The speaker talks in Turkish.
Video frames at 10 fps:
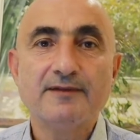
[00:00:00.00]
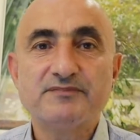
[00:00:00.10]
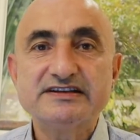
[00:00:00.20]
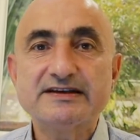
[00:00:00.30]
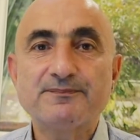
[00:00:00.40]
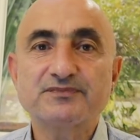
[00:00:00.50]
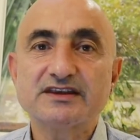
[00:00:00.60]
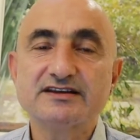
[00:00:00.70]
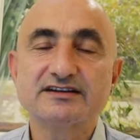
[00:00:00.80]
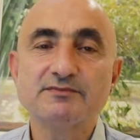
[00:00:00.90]

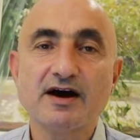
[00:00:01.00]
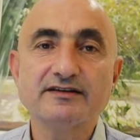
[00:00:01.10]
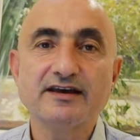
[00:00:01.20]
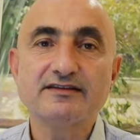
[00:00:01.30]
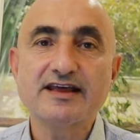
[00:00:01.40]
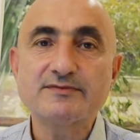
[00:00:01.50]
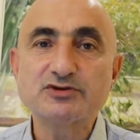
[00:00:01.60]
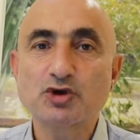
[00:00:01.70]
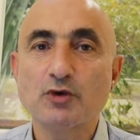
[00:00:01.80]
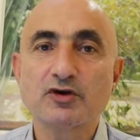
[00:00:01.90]
Bizim girdi
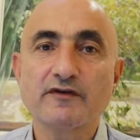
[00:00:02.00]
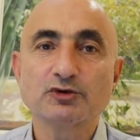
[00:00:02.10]
maliyetlerimiz kömür